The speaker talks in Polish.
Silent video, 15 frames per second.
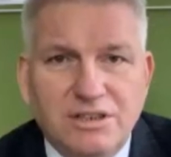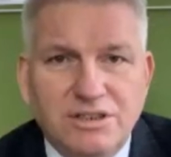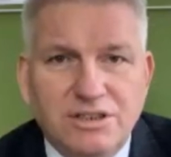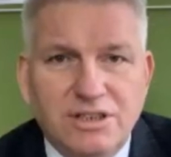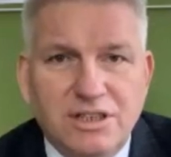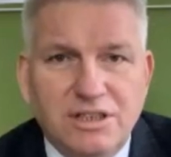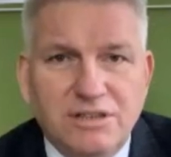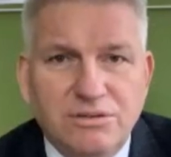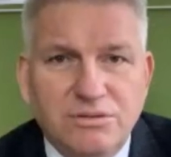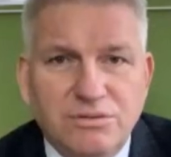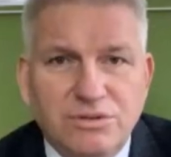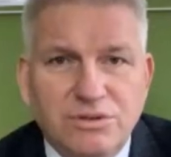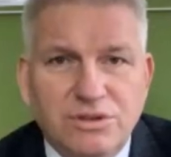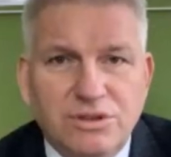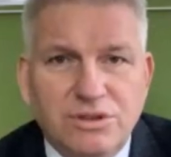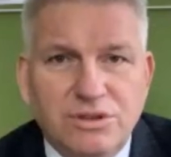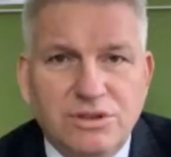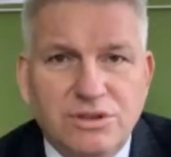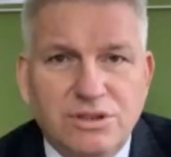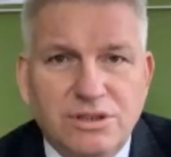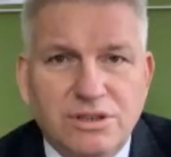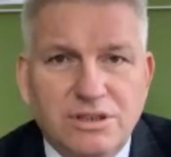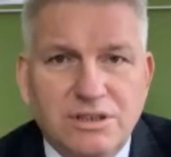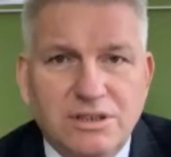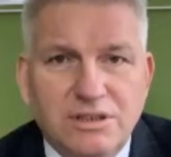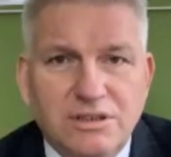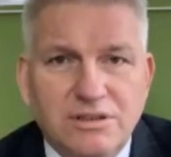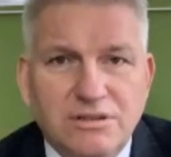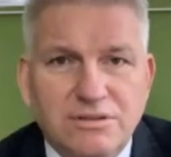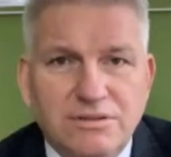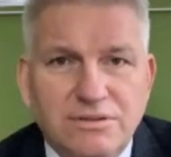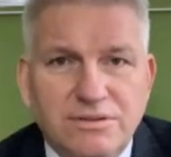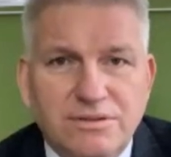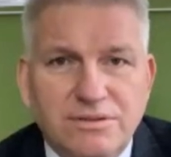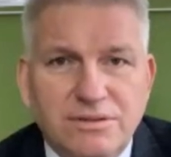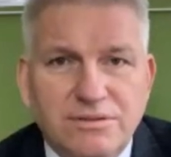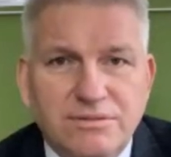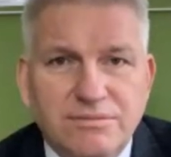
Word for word: że już e, no,